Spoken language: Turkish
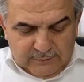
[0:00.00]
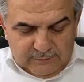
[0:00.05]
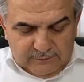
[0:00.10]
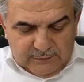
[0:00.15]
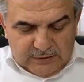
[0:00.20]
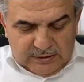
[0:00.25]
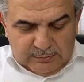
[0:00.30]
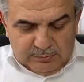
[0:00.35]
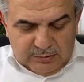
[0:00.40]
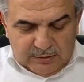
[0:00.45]

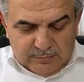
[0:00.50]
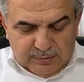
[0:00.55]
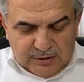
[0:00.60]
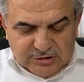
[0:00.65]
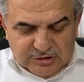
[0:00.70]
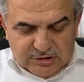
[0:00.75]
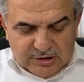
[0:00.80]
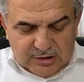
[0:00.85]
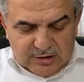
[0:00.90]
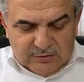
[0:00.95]
Ve bir
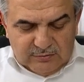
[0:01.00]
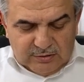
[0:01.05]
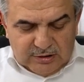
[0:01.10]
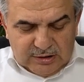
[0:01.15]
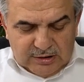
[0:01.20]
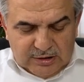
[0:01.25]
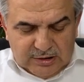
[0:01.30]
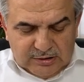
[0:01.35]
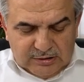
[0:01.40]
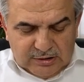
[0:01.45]
başka
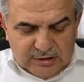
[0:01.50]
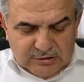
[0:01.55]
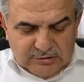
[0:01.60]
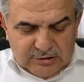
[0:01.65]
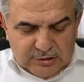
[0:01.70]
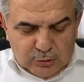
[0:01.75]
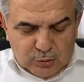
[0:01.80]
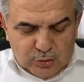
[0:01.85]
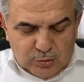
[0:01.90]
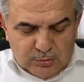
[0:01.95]
rivayette
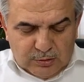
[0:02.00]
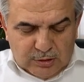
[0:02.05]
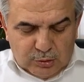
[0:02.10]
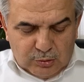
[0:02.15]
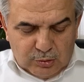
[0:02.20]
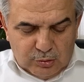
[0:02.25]
ise Ruma